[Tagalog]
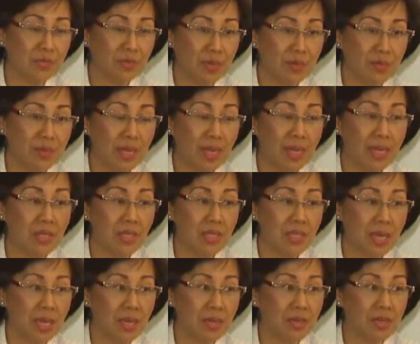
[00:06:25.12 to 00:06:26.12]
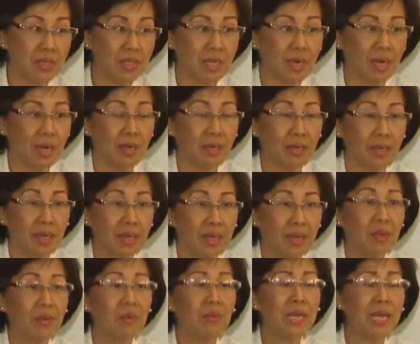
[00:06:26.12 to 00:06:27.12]
from the legislators are
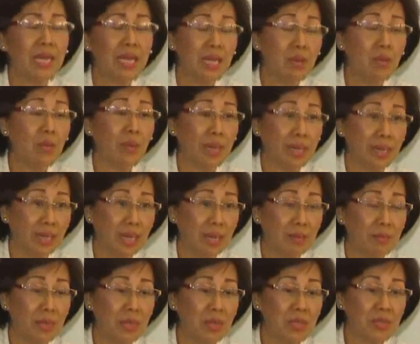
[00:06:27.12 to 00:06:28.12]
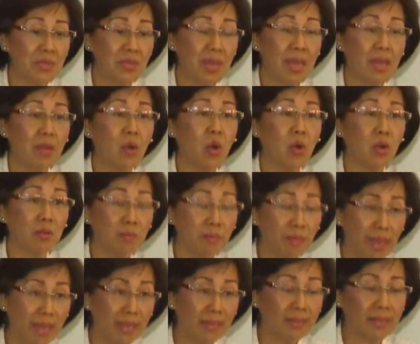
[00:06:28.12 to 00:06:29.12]
really welcome because they
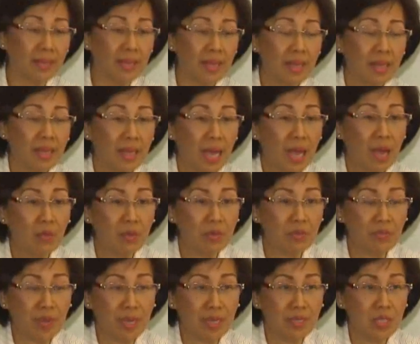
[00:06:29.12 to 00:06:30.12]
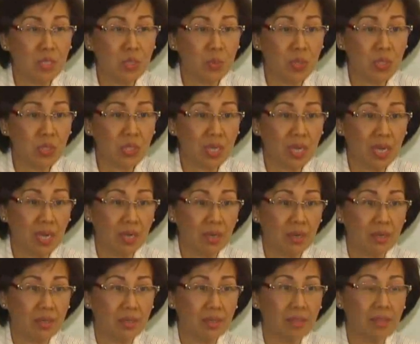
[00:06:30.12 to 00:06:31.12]
augment our funds which are
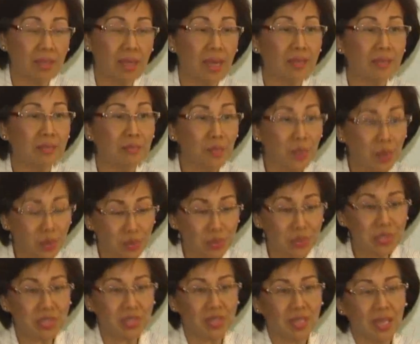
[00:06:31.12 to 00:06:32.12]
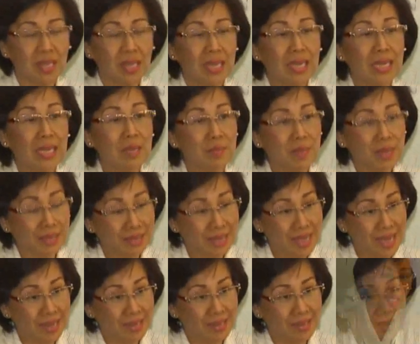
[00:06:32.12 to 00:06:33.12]
at most limited.